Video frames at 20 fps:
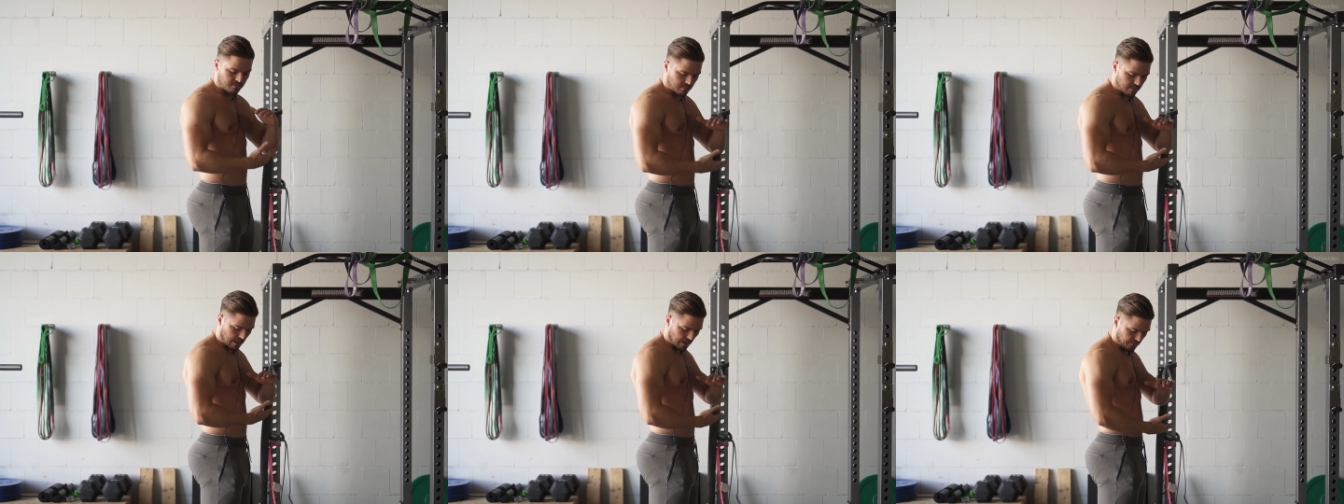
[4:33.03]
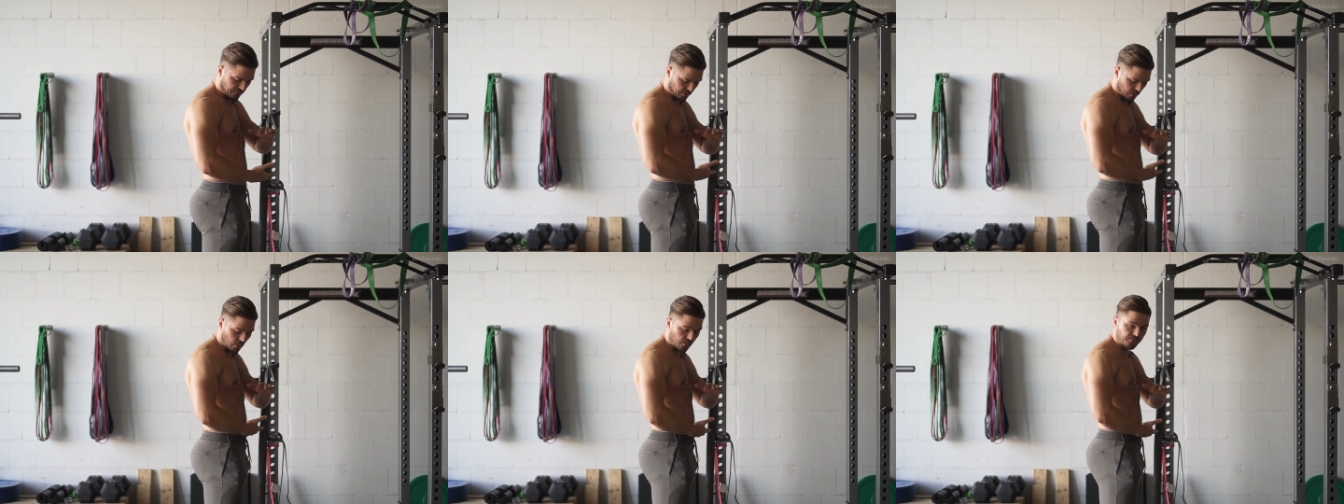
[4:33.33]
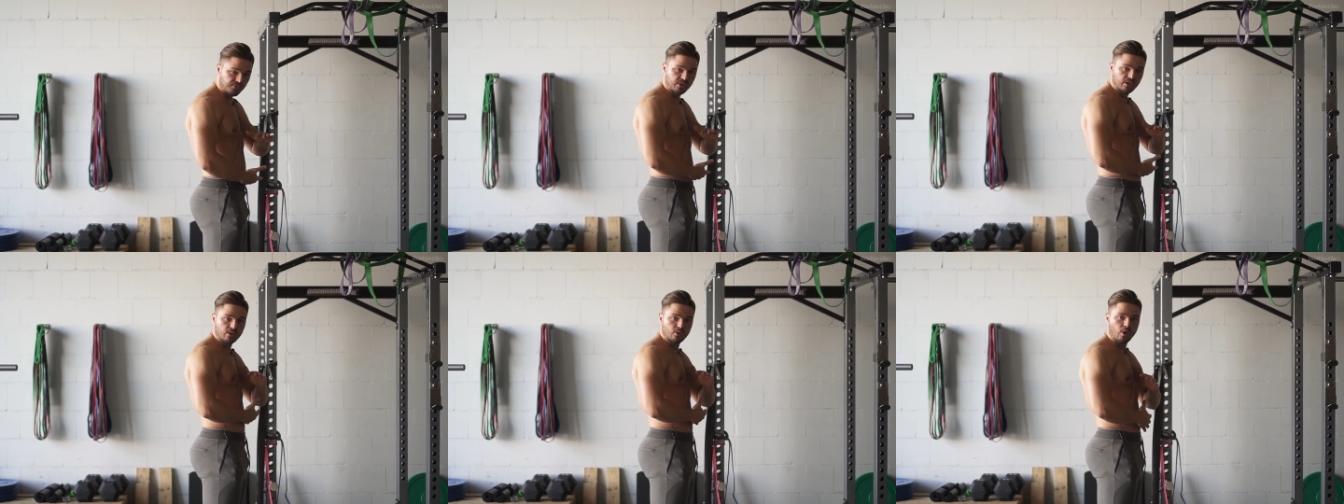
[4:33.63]
einer
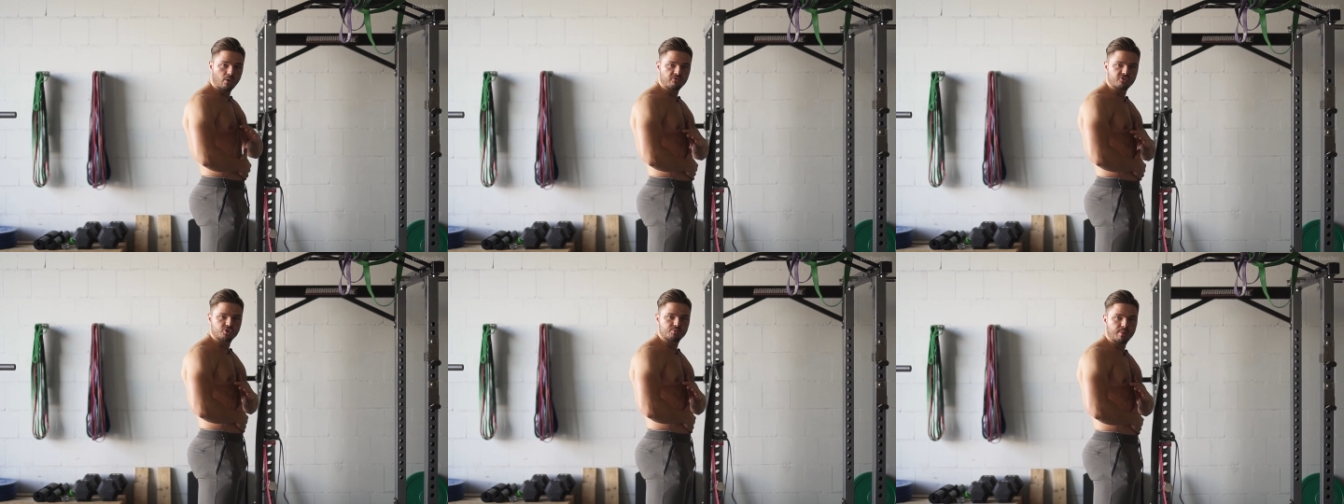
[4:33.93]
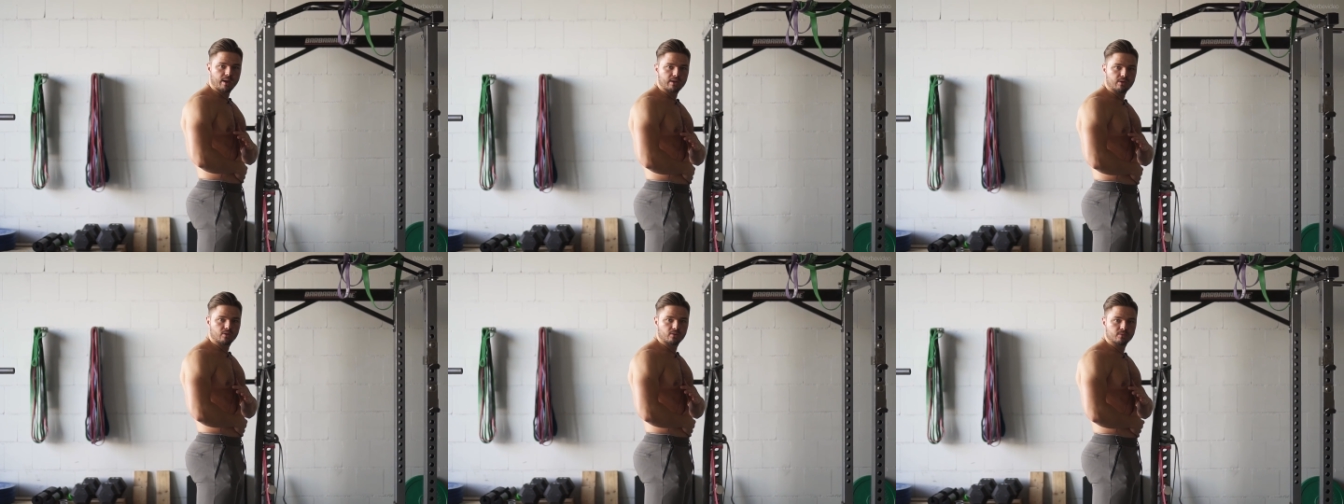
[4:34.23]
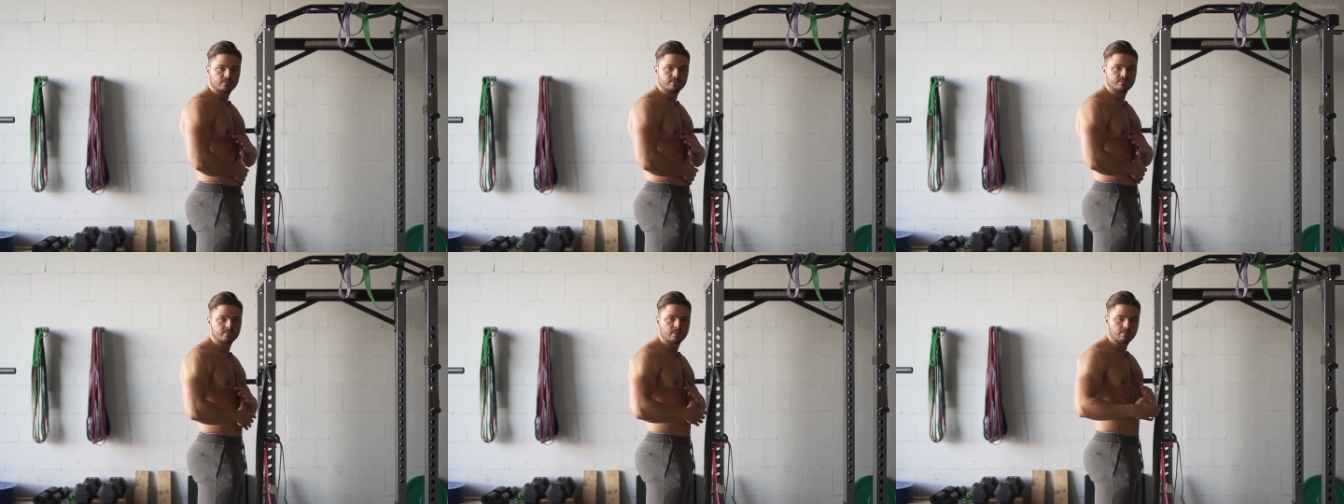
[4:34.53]
vernünftigen
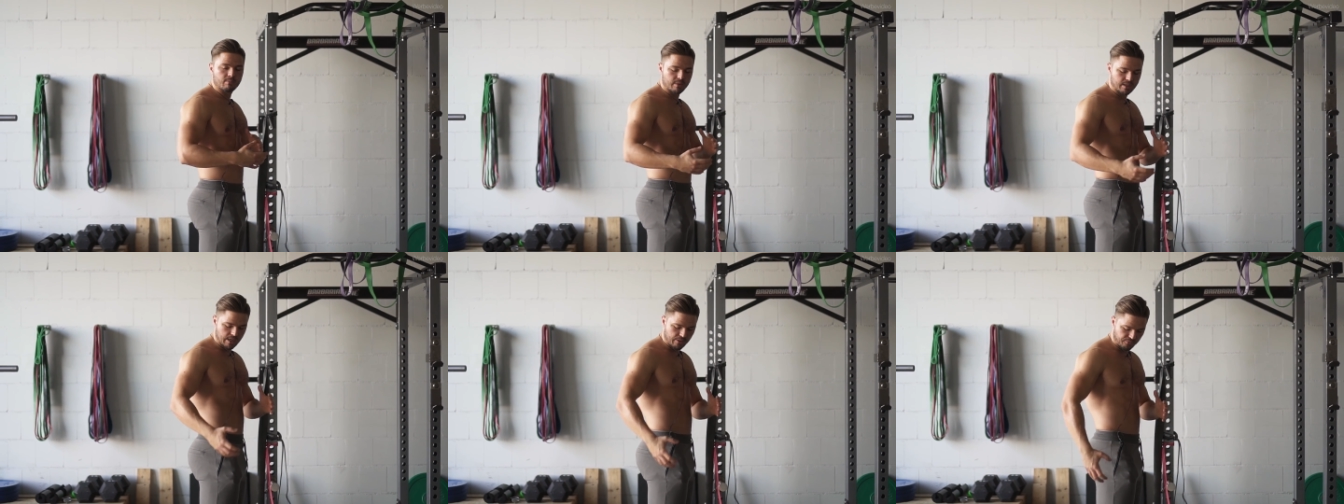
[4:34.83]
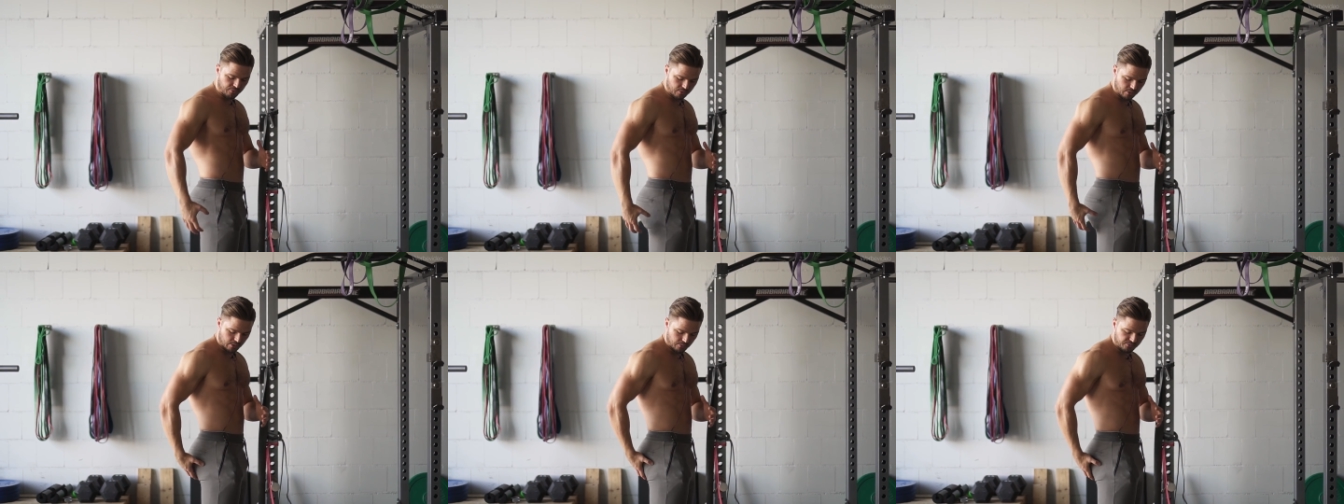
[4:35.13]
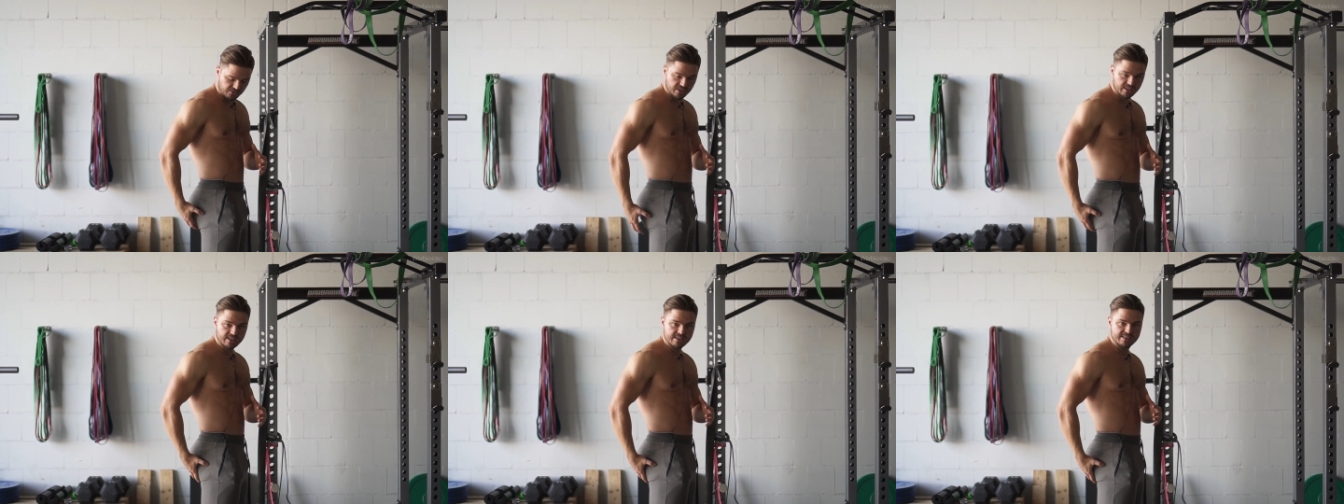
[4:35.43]
Rumpfspannung, mit einer
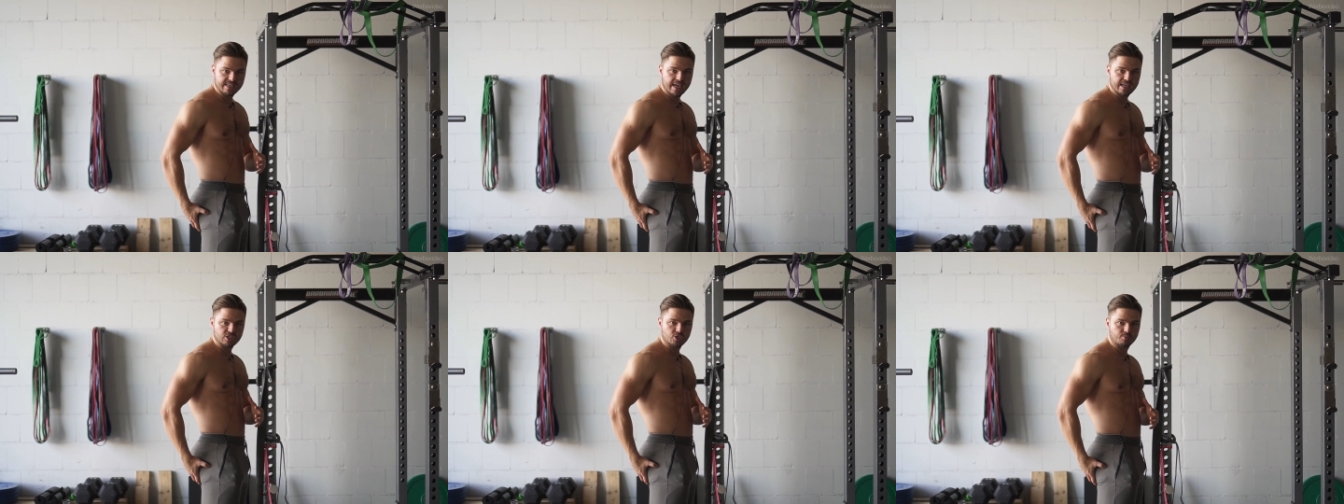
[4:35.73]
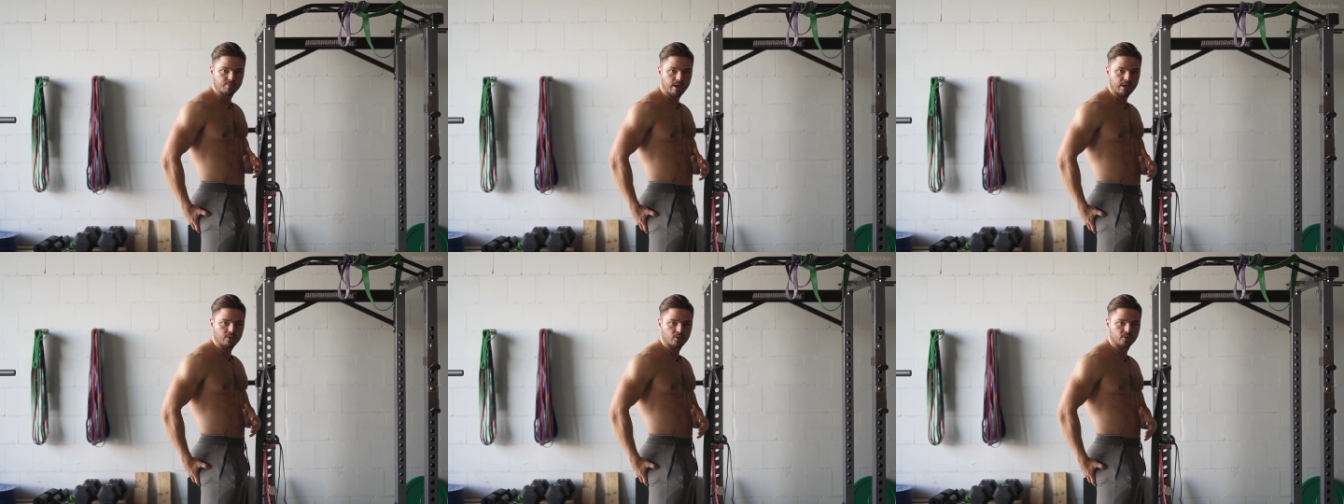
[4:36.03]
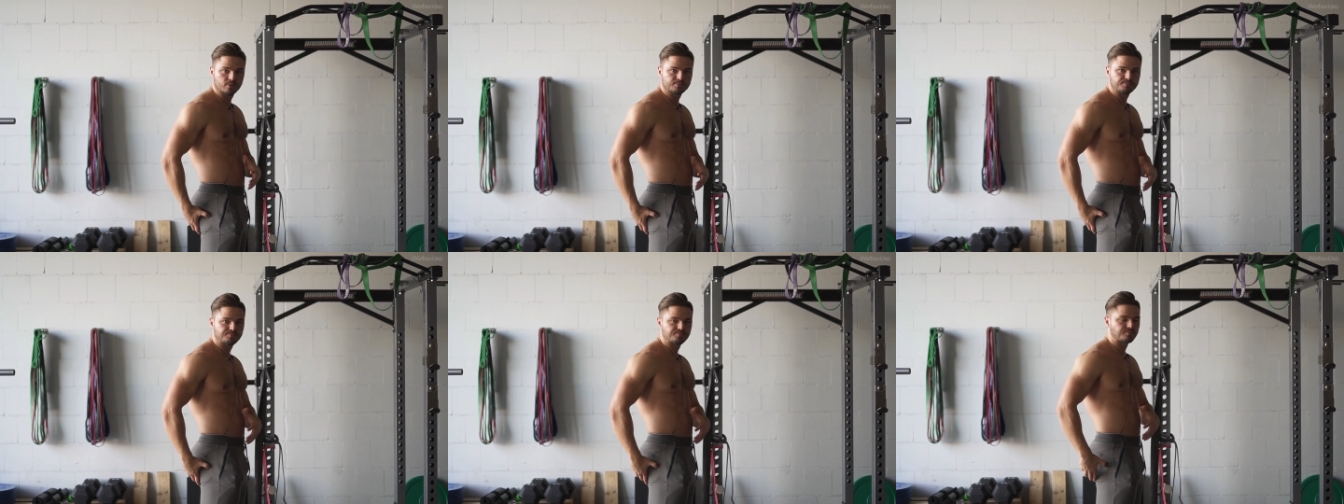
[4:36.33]
vernünftigen
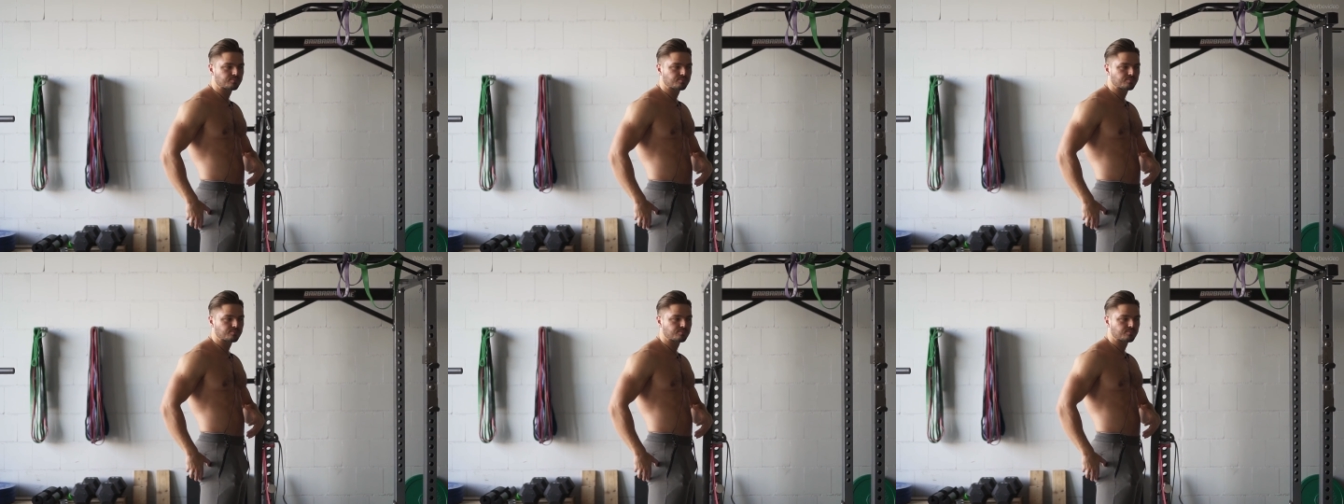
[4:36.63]
Gesäßspannung